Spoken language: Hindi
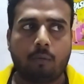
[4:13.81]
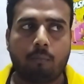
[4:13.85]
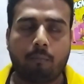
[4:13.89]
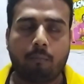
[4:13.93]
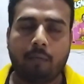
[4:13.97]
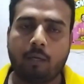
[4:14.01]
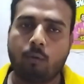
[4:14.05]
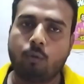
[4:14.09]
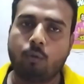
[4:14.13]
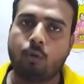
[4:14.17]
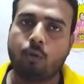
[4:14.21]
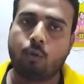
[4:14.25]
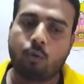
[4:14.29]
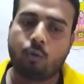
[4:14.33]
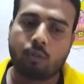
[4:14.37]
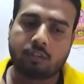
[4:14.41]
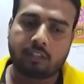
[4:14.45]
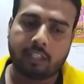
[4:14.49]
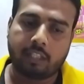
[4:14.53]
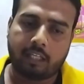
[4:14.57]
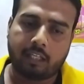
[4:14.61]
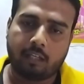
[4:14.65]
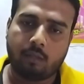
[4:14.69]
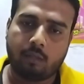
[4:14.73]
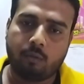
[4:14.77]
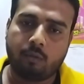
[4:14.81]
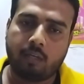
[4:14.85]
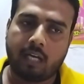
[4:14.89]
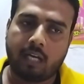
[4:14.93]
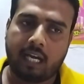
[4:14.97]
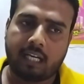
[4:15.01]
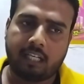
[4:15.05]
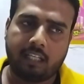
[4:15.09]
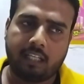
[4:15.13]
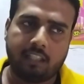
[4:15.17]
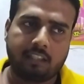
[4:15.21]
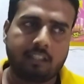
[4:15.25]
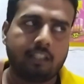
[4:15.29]
मैं उन लोगों से कहूँगा
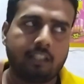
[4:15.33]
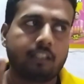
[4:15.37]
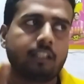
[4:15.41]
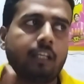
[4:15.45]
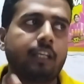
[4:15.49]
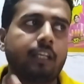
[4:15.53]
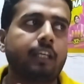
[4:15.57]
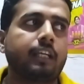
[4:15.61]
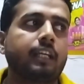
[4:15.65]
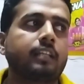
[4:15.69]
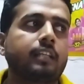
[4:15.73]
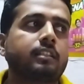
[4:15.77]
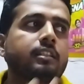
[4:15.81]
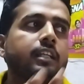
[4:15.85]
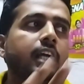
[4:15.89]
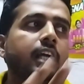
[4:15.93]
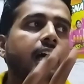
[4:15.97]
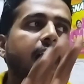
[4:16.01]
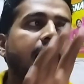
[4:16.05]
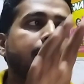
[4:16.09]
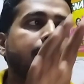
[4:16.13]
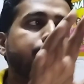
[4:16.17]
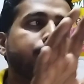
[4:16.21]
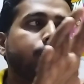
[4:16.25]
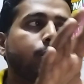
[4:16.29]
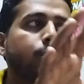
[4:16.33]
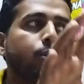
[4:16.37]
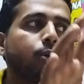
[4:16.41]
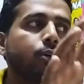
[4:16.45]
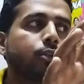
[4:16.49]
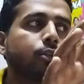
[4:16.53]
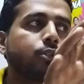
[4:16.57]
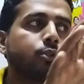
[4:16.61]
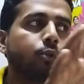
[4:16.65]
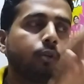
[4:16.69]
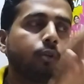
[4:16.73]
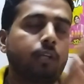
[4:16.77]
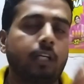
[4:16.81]
कि इसी तरीके से आप
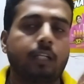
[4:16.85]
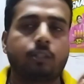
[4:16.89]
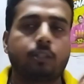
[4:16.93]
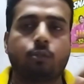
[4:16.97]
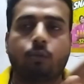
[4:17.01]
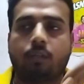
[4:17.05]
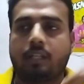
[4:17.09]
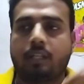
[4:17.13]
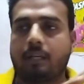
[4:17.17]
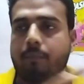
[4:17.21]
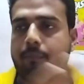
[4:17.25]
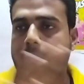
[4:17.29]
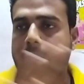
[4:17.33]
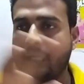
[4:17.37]
लोग छोटा छोटा